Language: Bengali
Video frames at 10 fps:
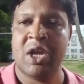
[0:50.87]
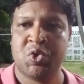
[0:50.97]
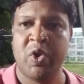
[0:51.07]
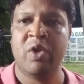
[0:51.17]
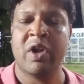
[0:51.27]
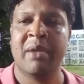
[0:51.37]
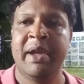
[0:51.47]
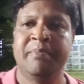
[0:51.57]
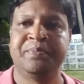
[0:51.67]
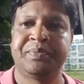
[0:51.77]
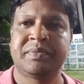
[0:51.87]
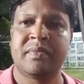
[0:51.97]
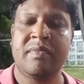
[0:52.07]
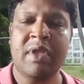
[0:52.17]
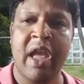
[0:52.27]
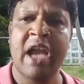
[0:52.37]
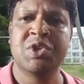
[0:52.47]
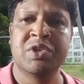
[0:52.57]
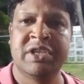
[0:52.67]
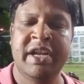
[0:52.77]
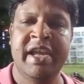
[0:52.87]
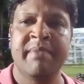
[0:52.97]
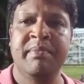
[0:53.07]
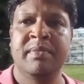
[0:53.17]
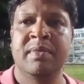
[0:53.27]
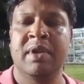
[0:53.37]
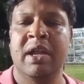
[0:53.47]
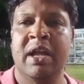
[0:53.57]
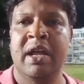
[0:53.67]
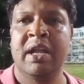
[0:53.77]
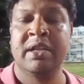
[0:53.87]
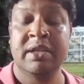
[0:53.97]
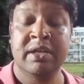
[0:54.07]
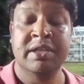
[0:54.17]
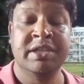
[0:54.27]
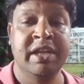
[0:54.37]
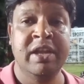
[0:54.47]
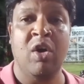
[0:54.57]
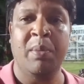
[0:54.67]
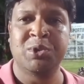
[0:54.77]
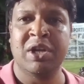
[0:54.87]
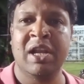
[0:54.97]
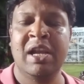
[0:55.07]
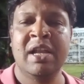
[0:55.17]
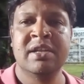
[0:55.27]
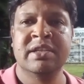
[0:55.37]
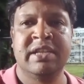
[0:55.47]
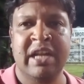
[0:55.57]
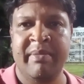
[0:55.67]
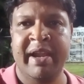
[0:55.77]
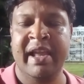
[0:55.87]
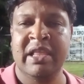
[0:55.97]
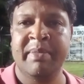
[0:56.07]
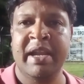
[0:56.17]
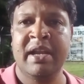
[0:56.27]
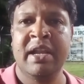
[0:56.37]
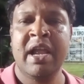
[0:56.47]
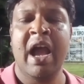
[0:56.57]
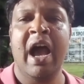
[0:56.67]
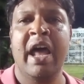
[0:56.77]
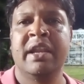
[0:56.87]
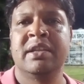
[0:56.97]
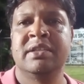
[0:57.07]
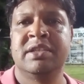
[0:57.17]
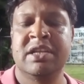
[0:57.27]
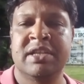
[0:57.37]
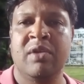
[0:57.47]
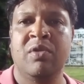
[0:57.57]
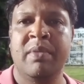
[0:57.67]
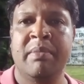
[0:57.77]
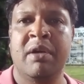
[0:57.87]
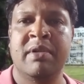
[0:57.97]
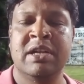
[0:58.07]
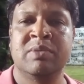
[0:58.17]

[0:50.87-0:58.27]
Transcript: সই করাবে একজন সিডিএম যিনি অপশনাল সেন্টার ব্যাক খেলতে পারেন আর চেষ্টা করবে মোহামেডান